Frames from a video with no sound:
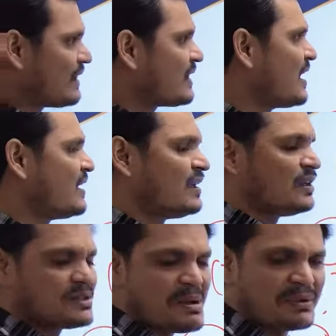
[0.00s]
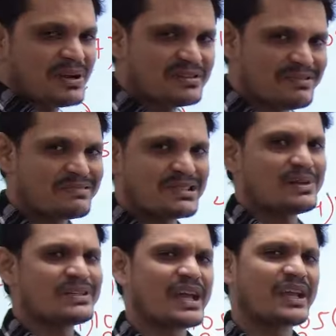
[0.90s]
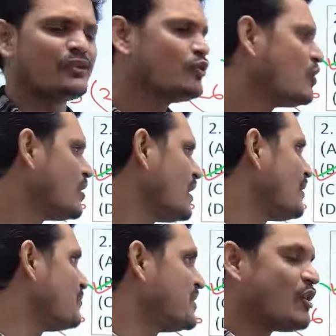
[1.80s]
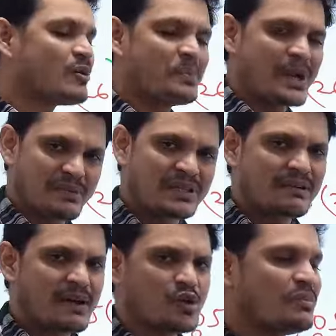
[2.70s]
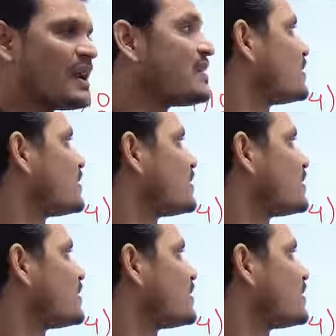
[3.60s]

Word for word: सवाल था जब आप कंसेप्ट समझ जाएंगे तो विदाउट पेन भी सवाल को बना